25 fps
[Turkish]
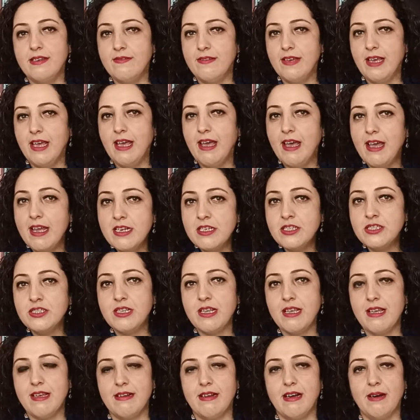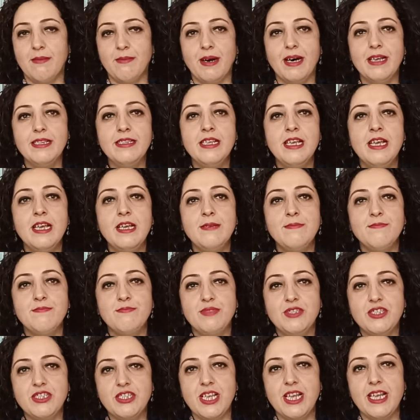ve her şeye rağmen
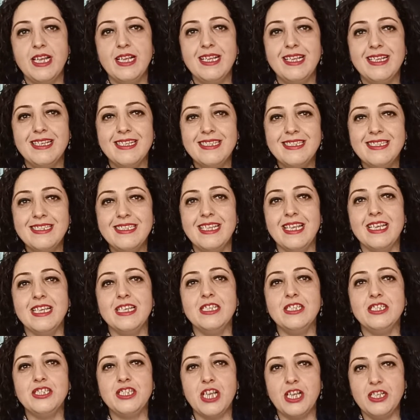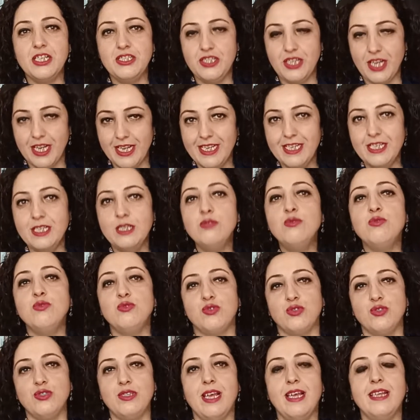bir şeylerin değişeceğini
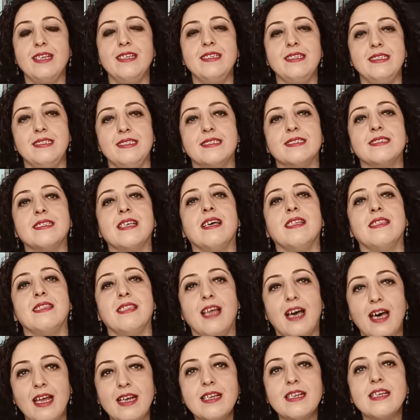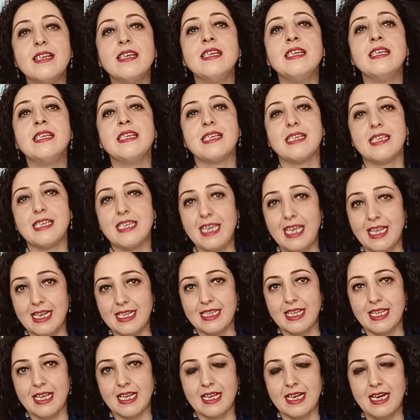düşünen insanlar
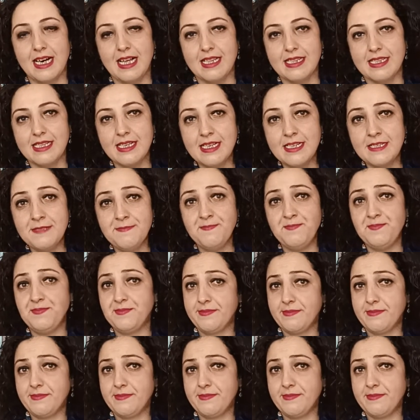geride kaldık.